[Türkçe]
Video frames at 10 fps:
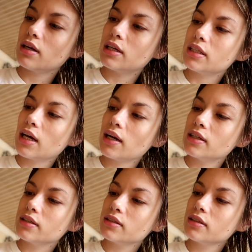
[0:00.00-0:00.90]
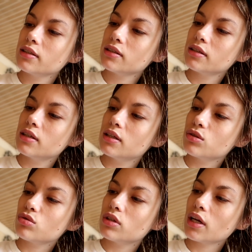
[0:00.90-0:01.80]
Eternal
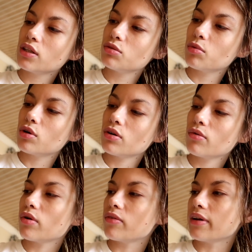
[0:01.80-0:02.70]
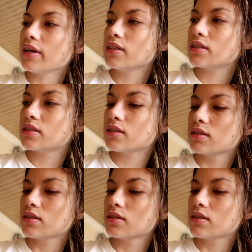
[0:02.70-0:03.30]
Today, Tomorrow, Always